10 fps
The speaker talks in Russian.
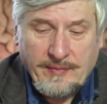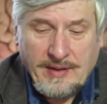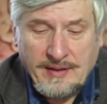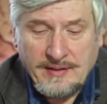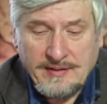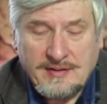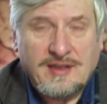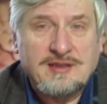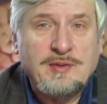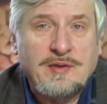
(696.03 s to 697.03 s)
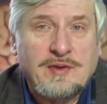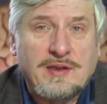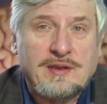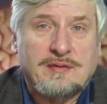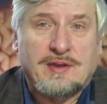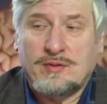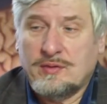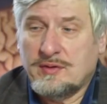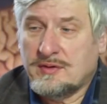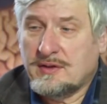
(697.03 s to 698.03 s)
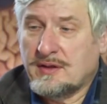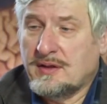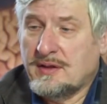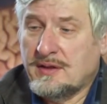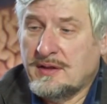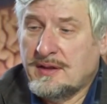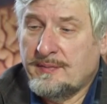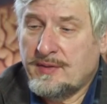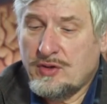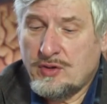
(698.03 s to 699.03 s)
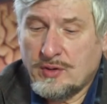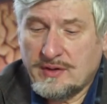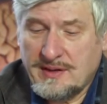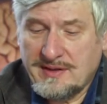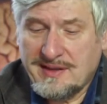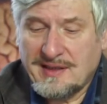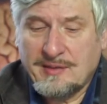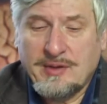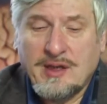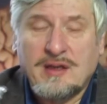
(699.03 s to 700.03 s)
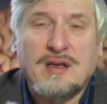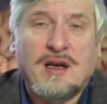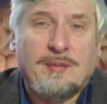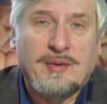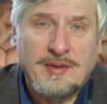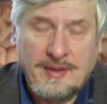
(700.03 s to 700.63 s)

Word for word: э, с размывкой этого относится еще к 30-м годам